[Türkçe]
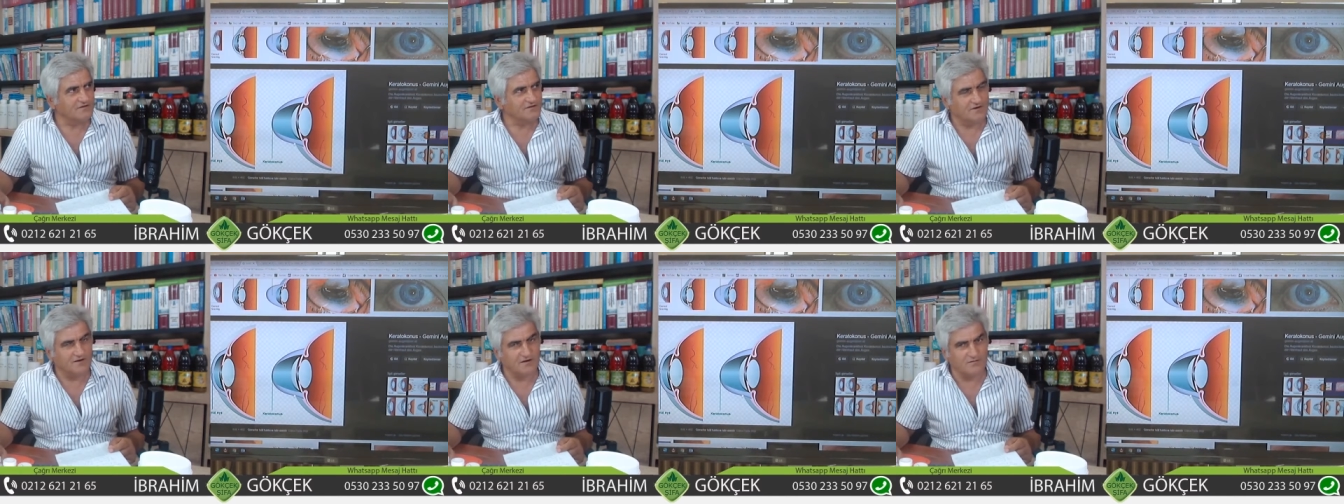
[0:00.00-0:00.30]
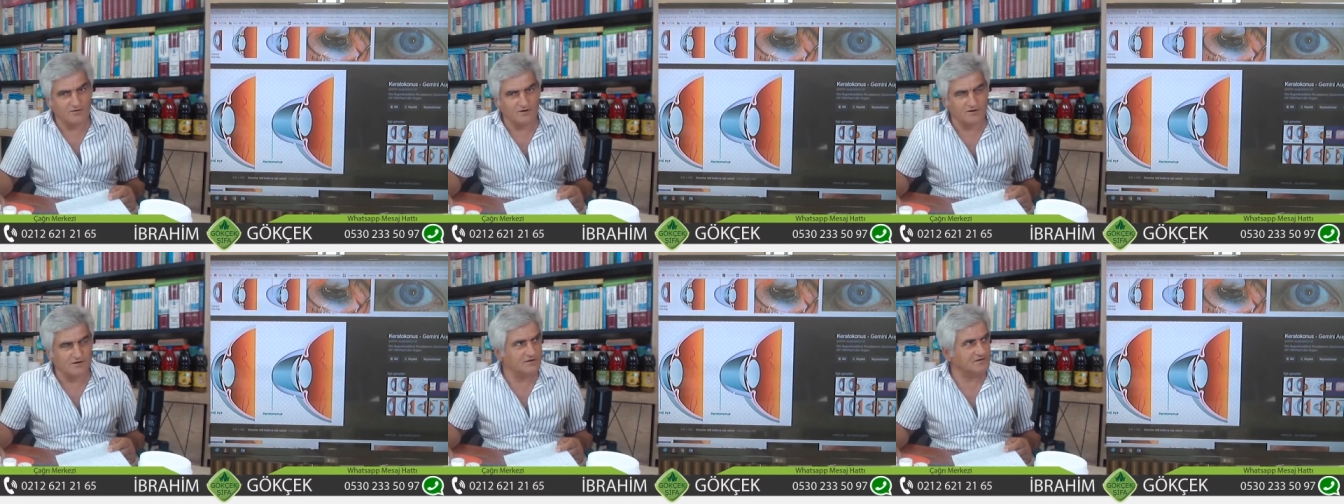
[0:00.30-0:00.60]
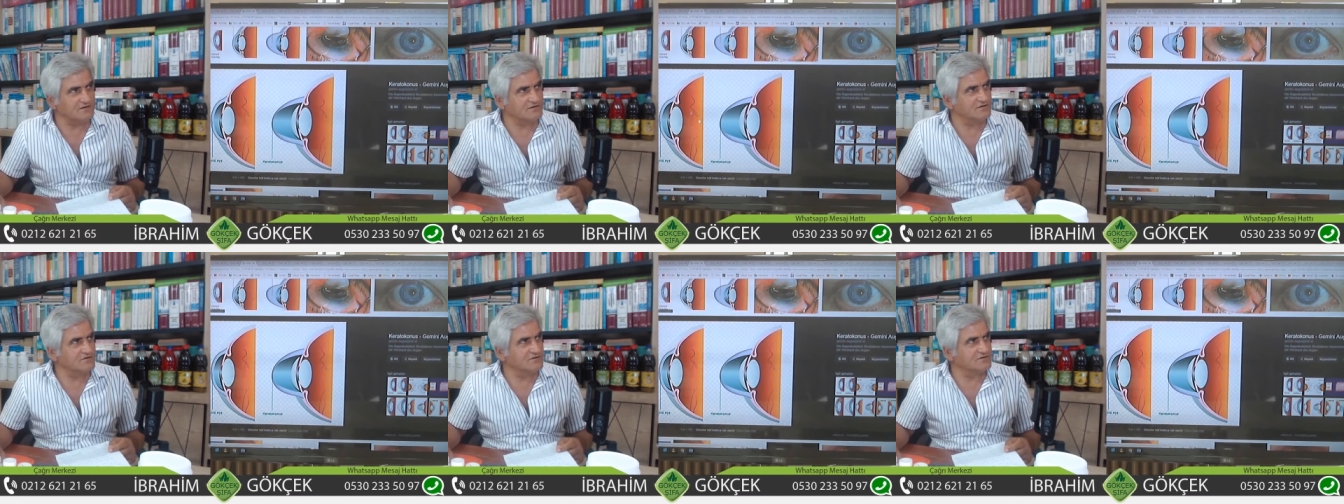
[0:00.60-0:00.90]
Aman ha.
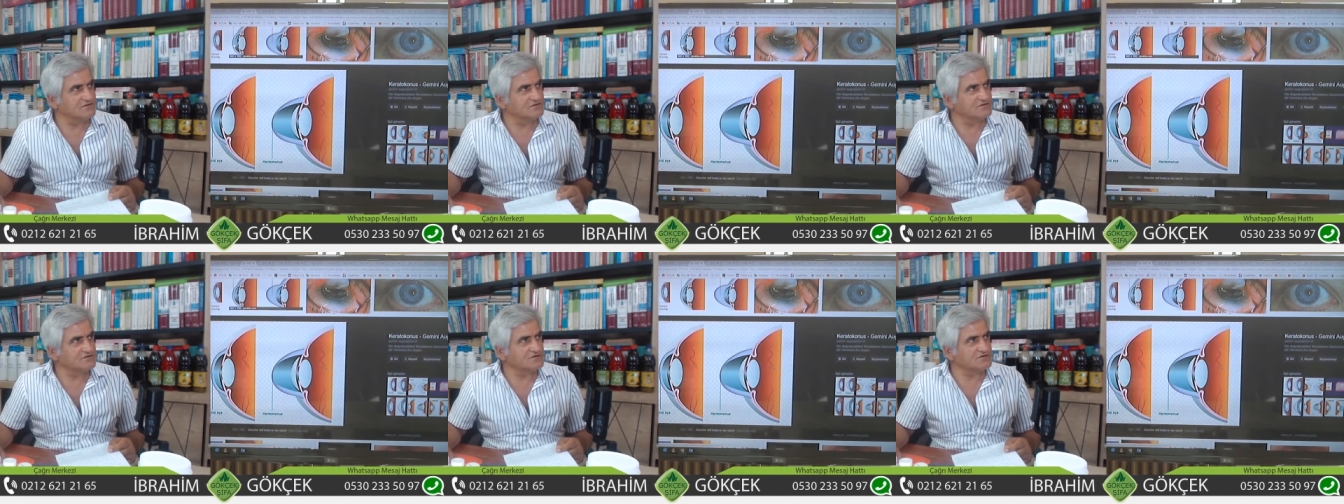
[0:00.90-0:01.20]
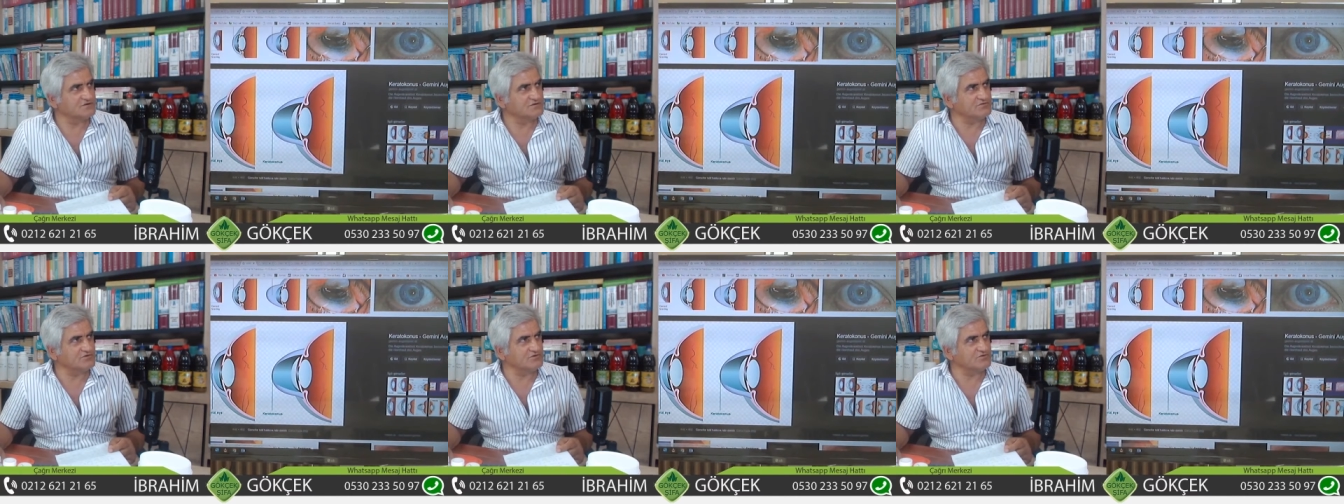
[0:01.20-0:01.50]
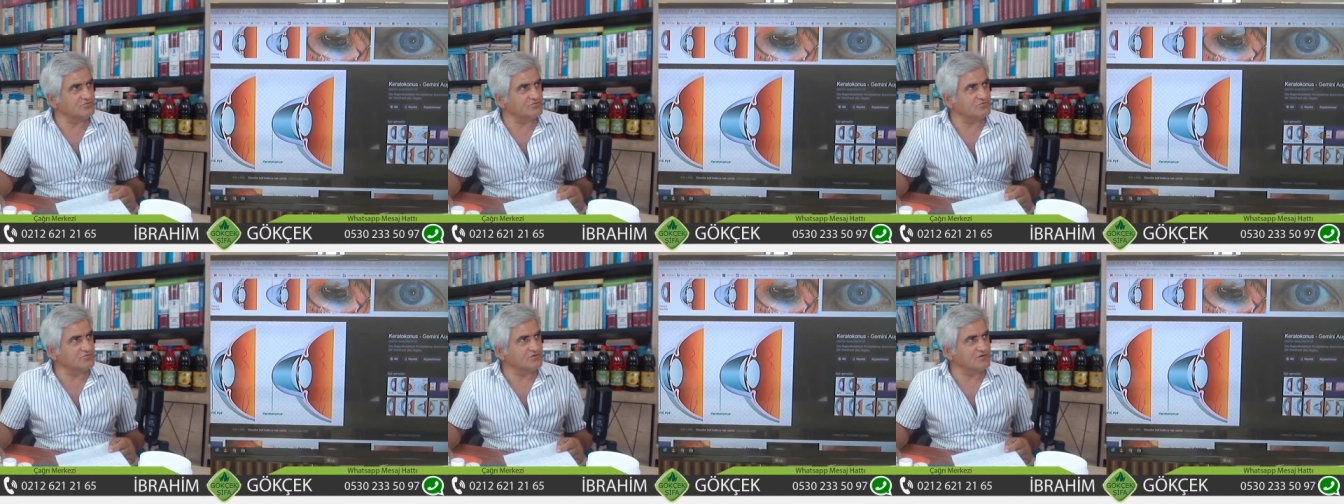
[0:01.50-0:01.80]
Kibire
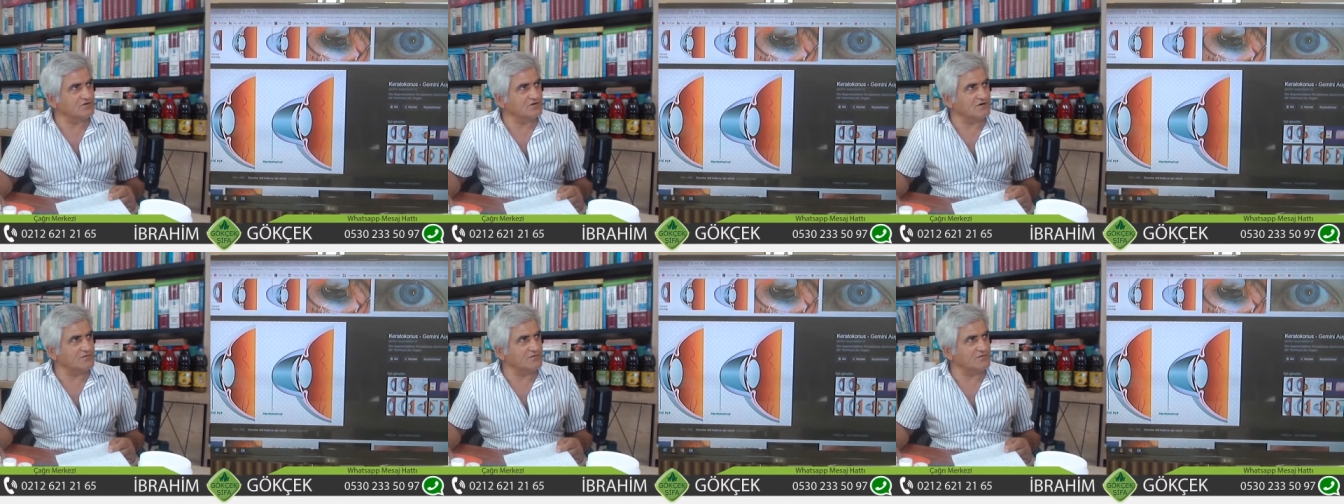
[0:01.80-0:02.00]
gururla